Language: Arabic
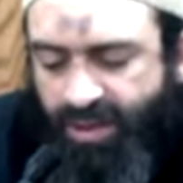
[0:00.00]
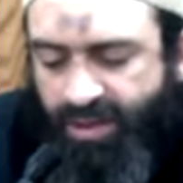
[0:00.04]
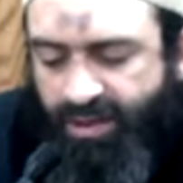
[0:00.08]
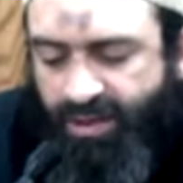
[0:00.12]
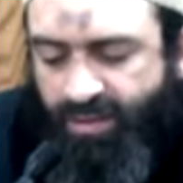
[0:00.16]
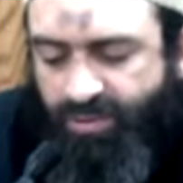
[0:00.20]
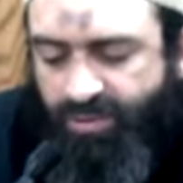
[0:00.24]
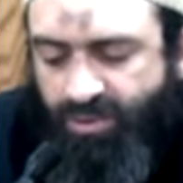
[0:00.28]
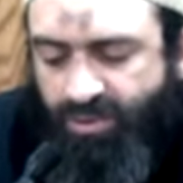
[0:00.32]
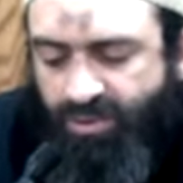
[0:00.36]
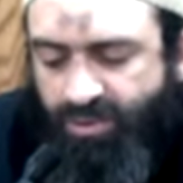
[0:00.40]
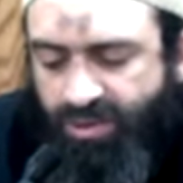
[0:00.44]
عن
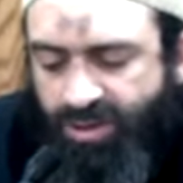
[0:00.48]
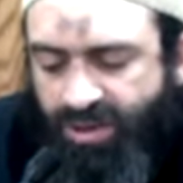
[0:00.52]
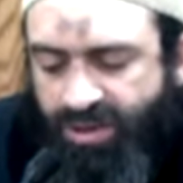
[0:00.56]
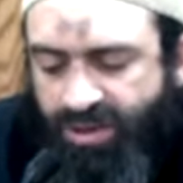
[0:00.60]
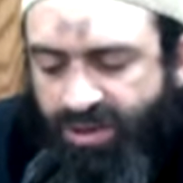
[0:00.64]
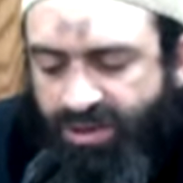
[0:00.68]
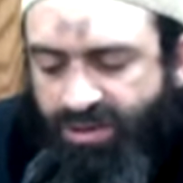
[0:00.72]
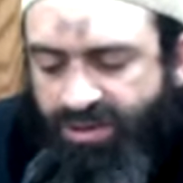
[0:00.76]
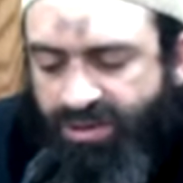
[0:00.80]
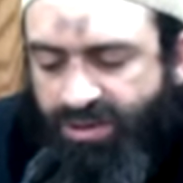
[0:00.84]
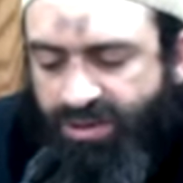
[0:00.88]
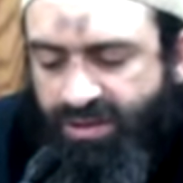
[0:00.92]
أبي
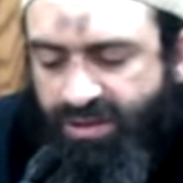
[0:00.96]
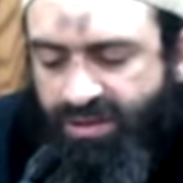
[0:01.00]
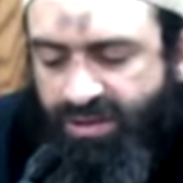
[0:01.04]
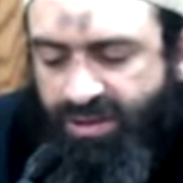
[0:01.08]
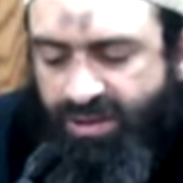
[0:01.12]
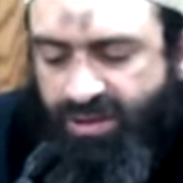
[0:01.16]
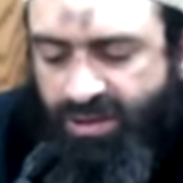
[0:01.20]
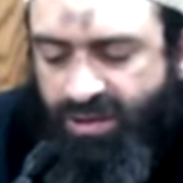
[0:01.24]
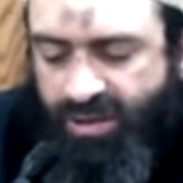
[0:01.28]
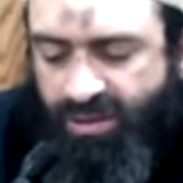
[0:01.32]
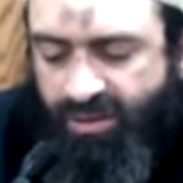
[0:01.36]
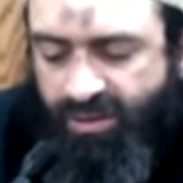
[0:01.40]
هريرة
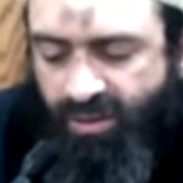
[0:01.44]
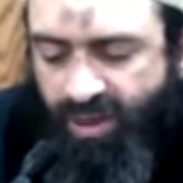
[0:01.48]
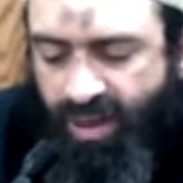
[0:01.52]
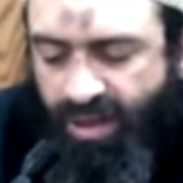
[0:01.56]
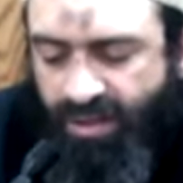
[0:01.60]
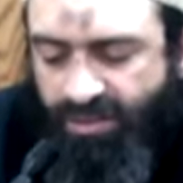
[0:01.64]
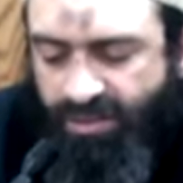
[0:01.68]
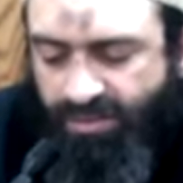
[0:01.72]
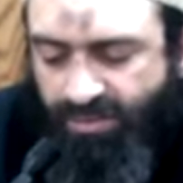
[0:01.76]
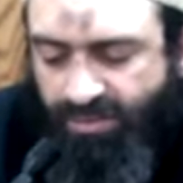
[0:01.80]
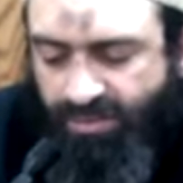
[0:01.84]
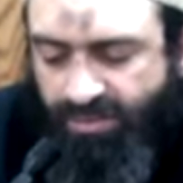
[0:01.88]
رضي الله
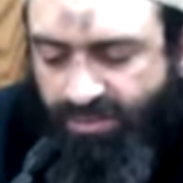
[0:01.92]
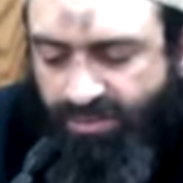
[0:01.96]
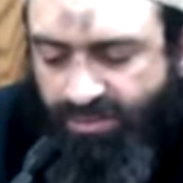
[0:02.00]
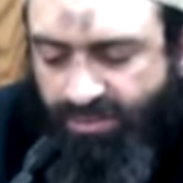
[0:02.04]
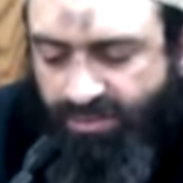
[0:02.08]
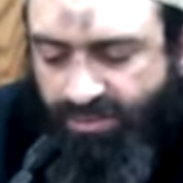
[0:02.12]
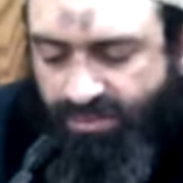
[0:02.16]
عنه